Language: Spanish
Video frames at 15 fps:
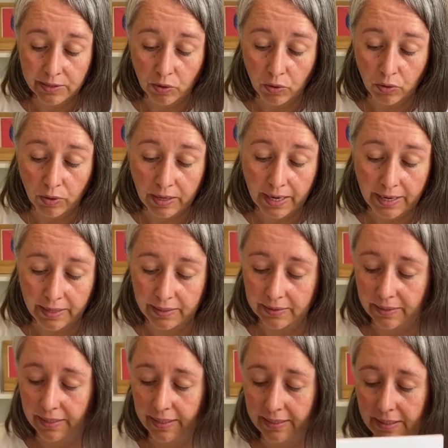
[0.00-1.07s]
es colocar
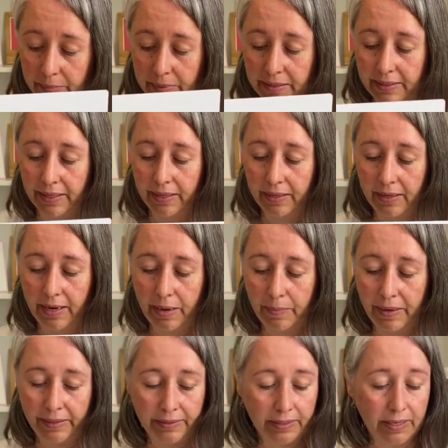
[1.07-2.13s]
directamente la
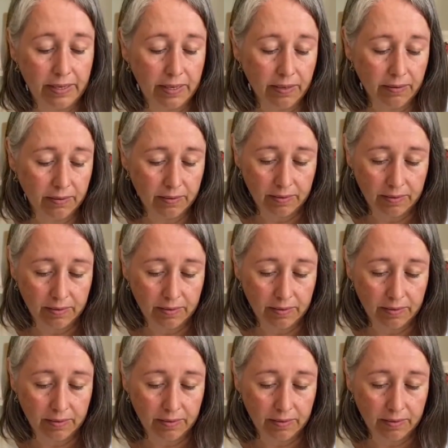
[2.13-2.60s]
plantilla,